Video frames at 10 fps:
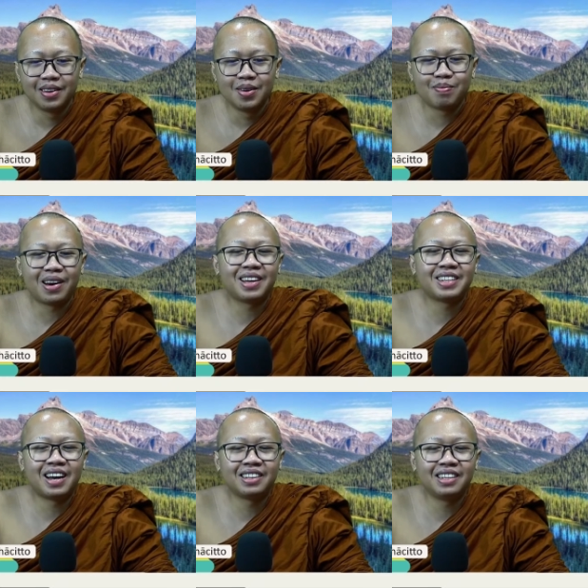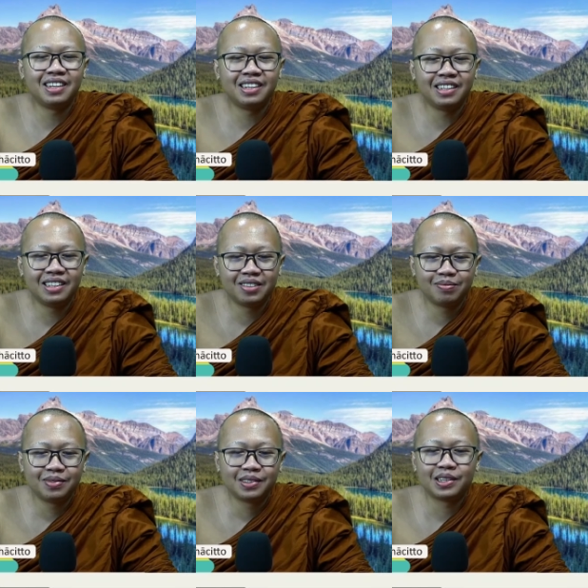Pada saat ini,
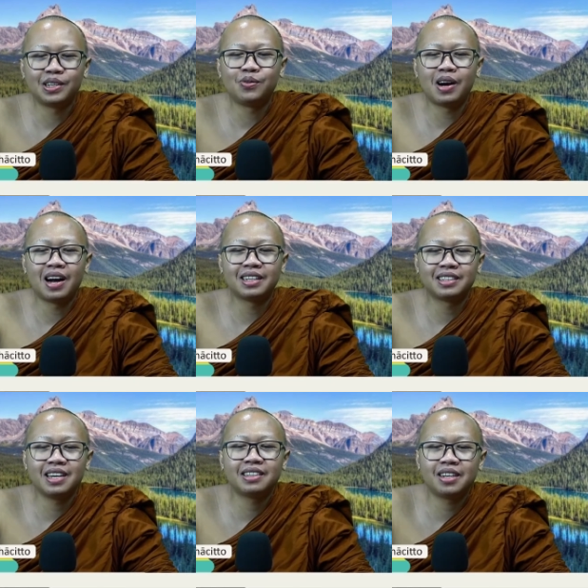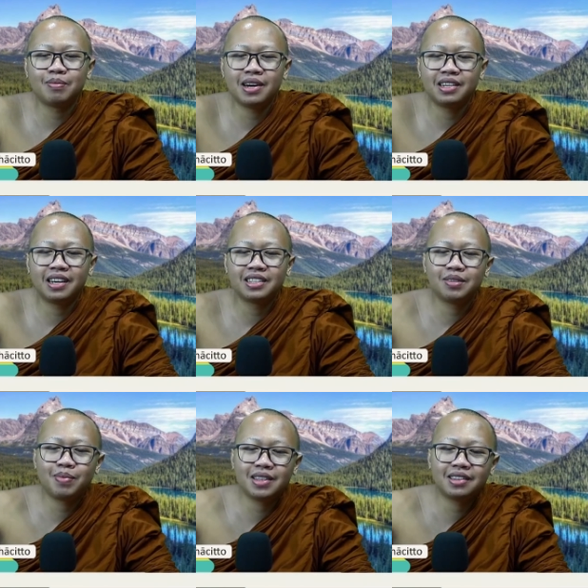kedua angsa yang terbang dengan
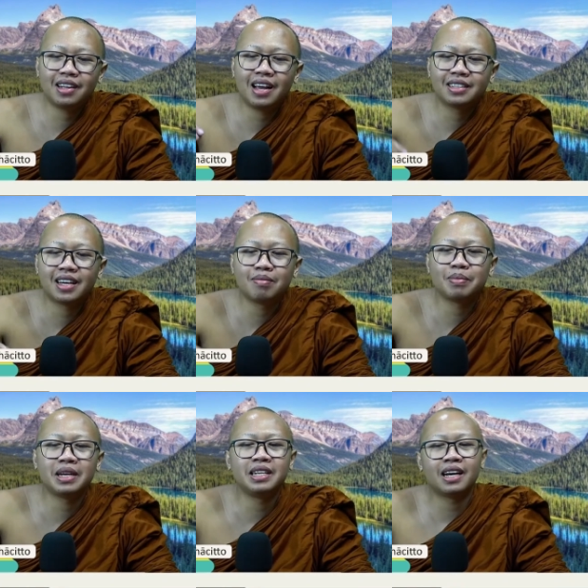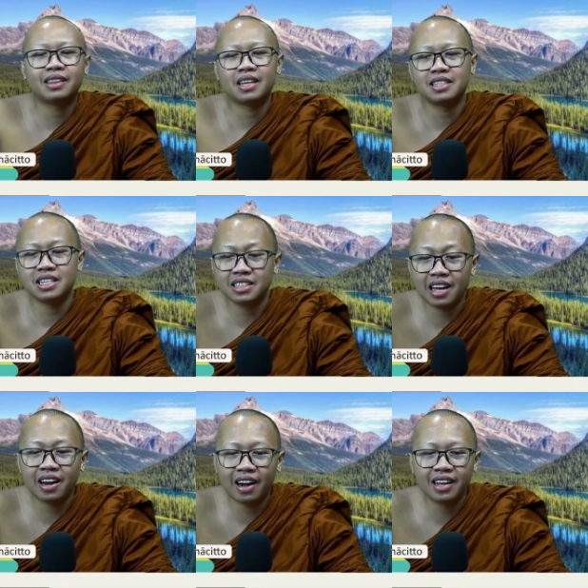cepat telah sampai di atas
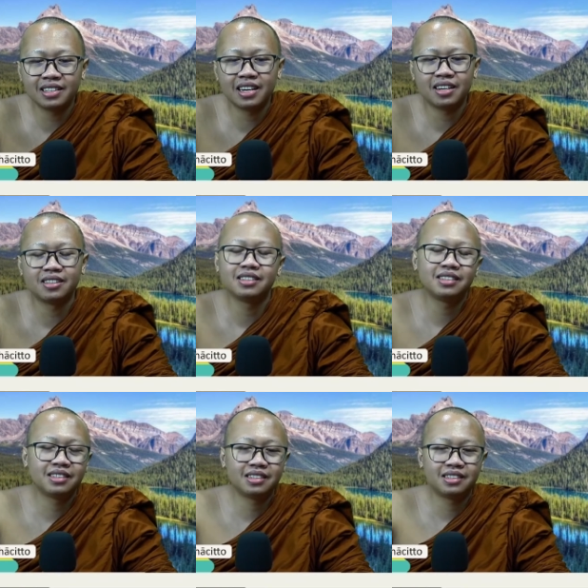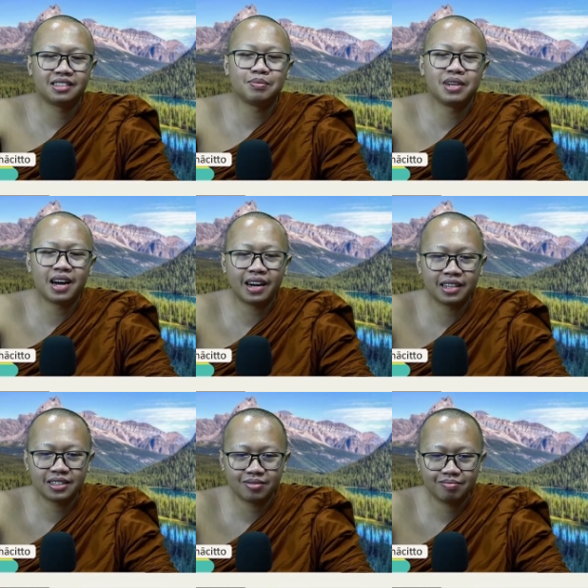istana raja di Benares.